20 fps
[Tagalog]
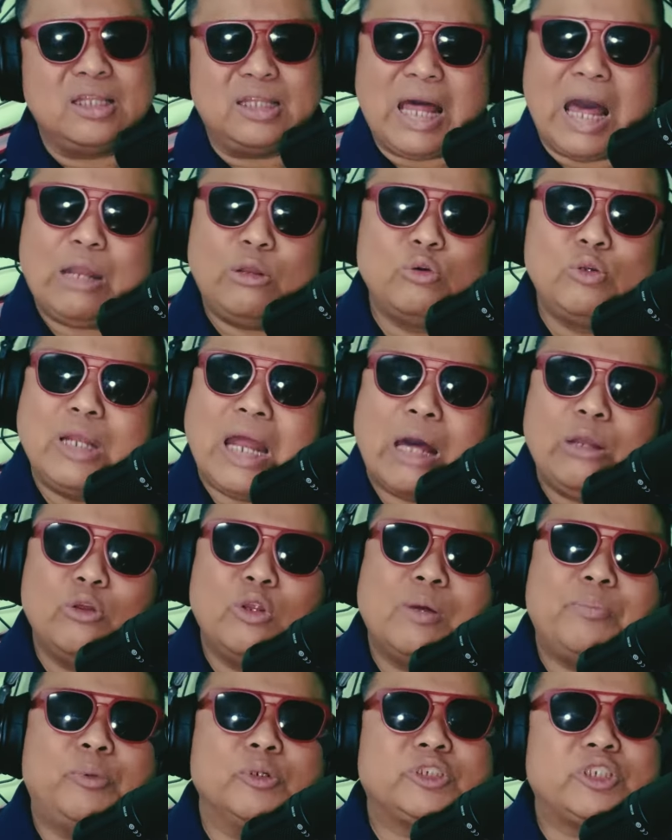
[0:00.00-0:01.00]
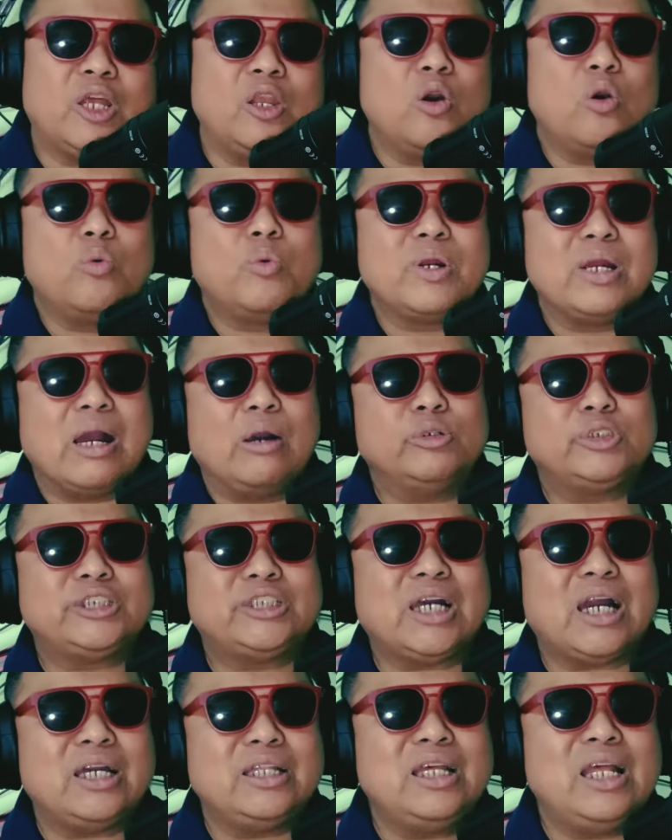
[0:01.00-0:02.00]
Lalong-lalo na po sa lower
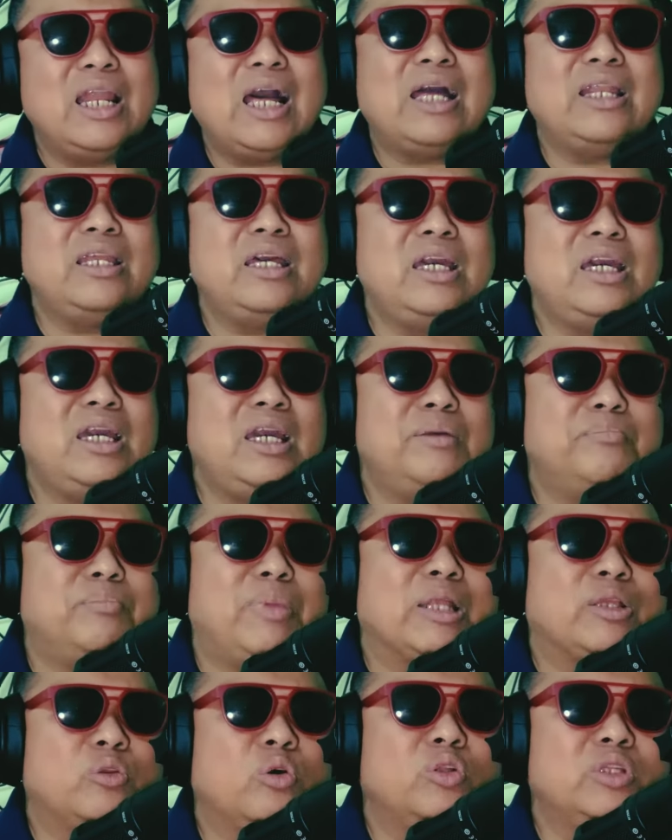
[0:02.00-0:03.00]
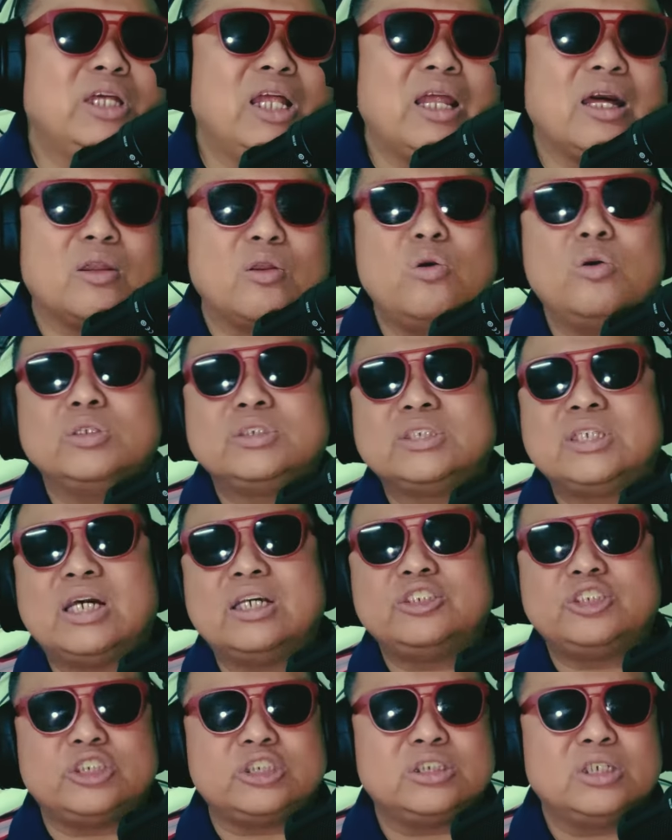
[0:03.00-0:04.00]
house sa kanila ni Bato de la
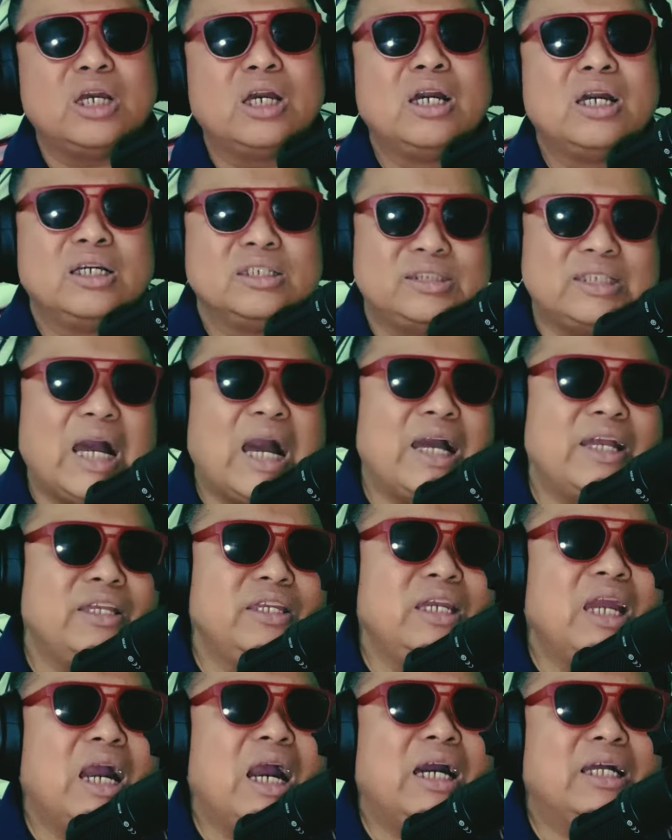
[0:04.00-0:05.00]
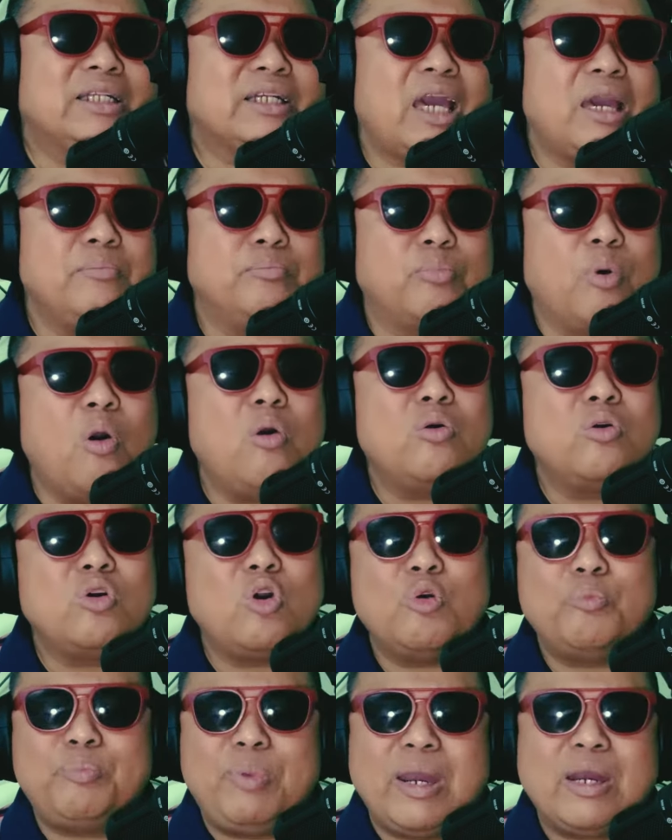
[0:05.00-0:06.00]
Rosas, sa kanya at kay
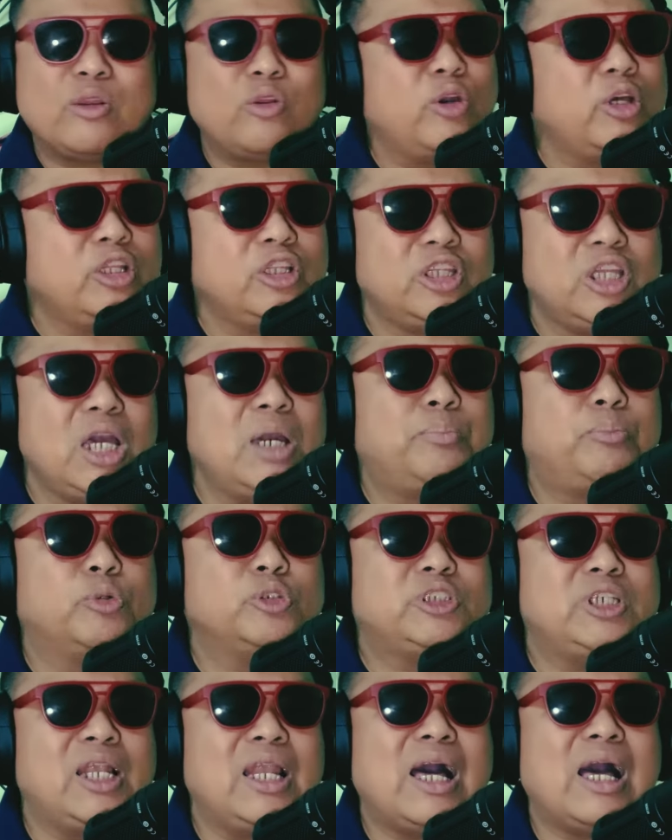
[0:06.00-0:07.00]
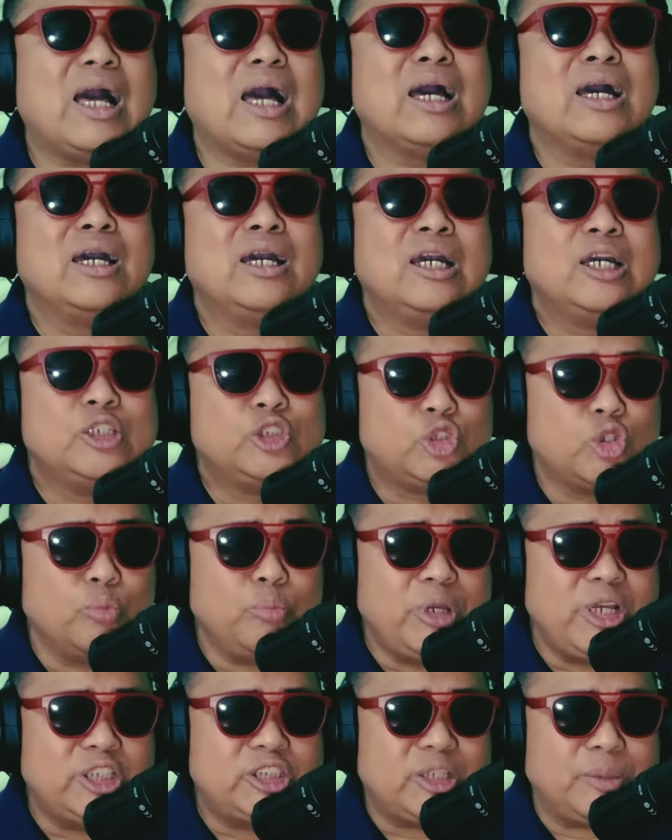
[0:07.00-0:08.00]
Bongo pero hindi po sila
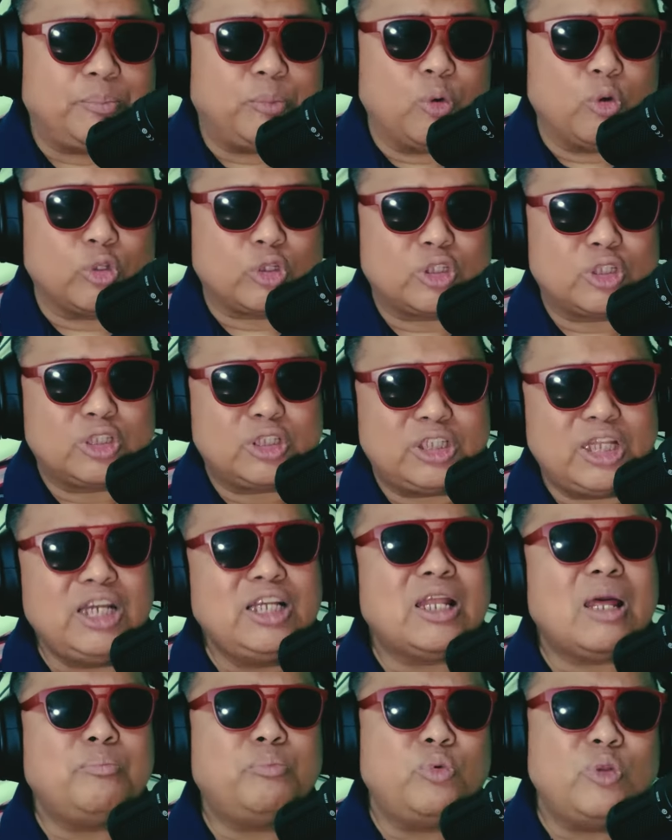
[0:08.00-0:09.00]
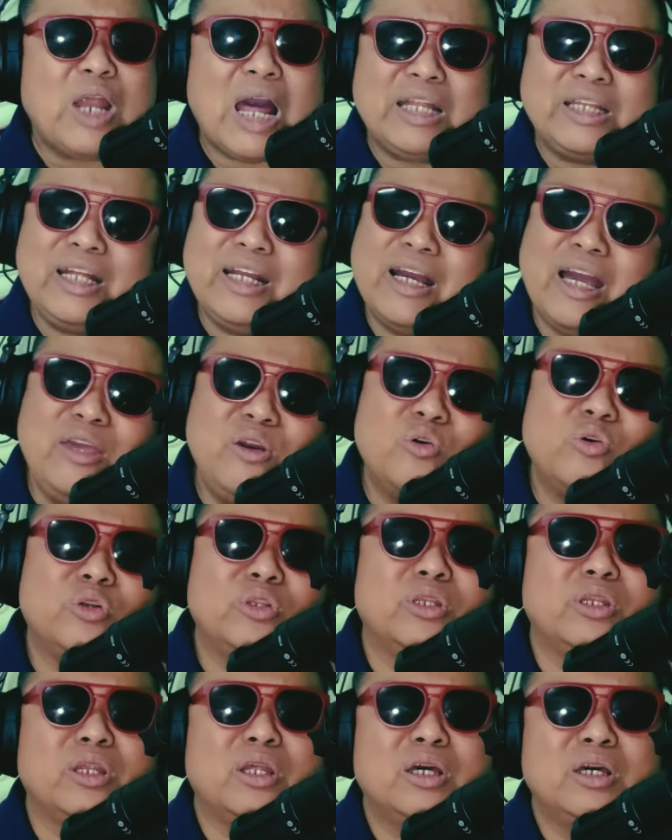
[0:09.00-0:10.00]
sumisipot. Tignan po natin ngayon
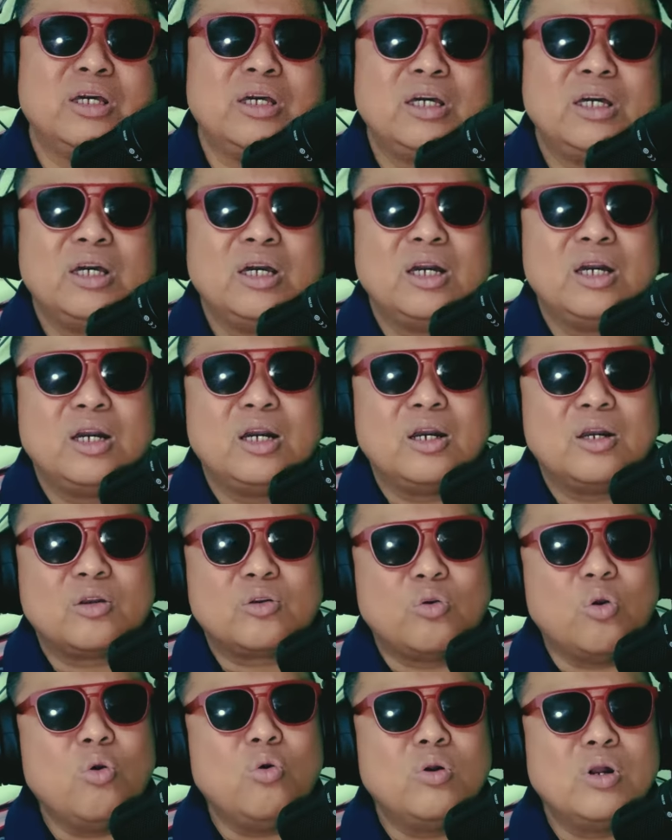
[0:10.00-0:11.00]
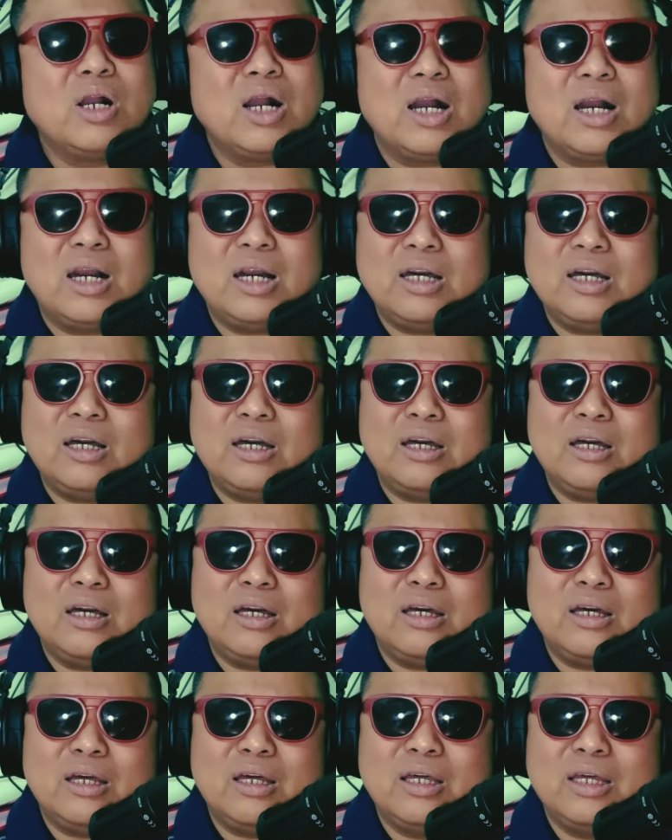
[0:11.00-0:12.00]
kung
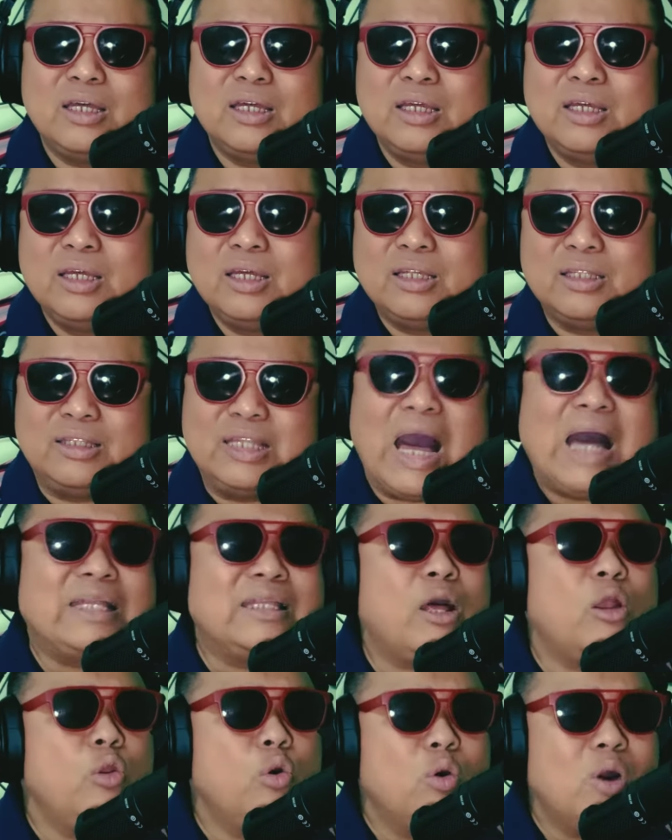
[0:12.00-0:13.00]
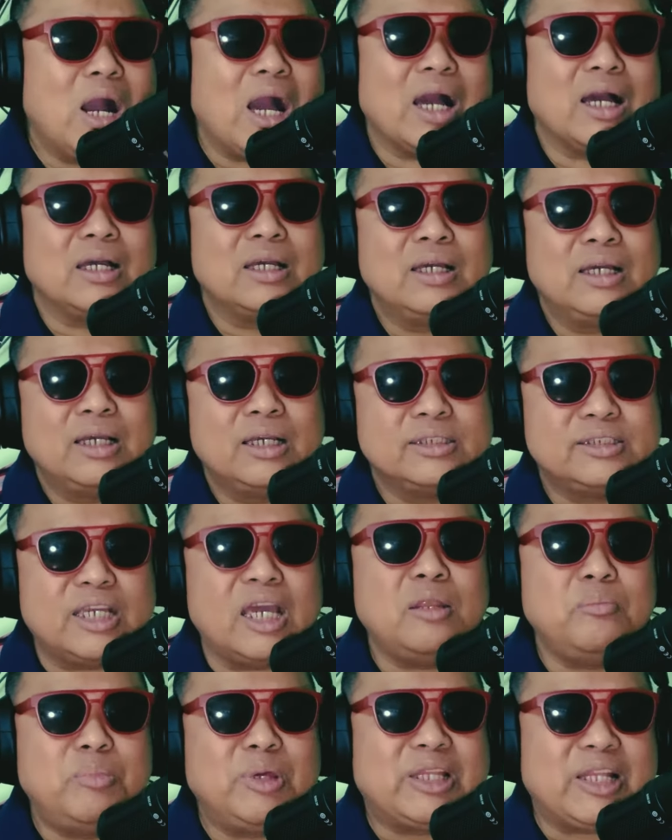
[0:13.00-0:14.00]
uh, dadalo nga sa
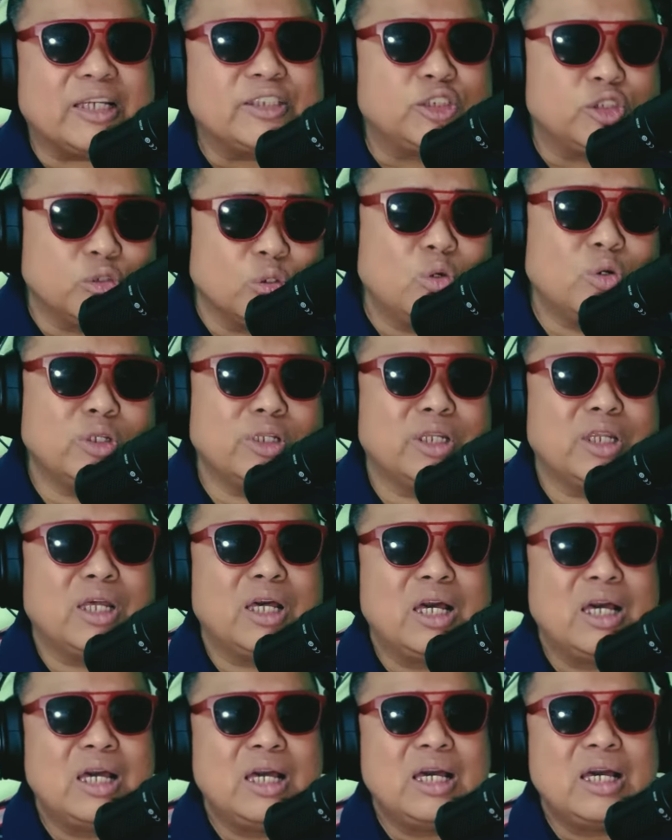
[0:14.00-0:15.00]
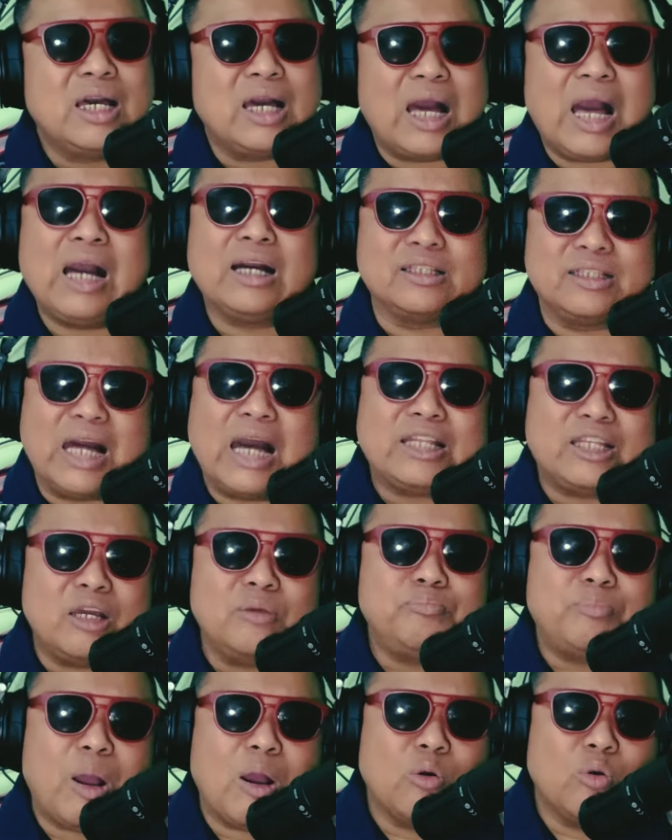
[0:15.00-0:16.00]
imbitasyon ang
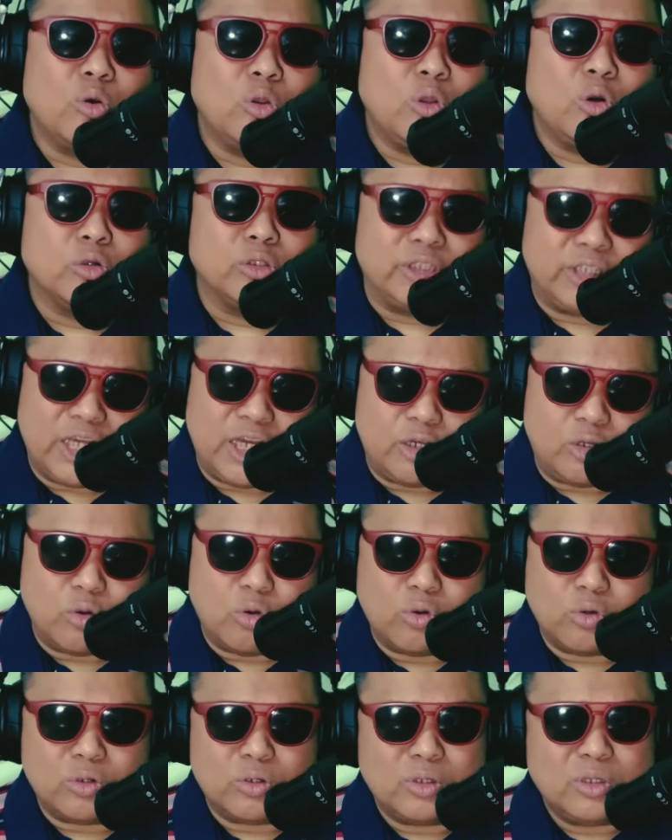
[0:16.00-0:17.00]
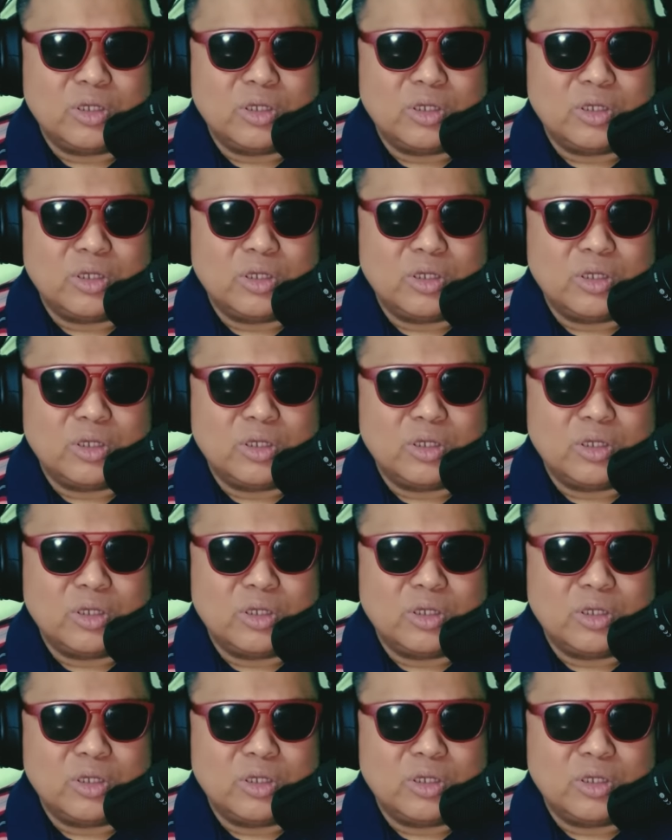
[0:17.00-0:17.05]
dating Pangulong Digong.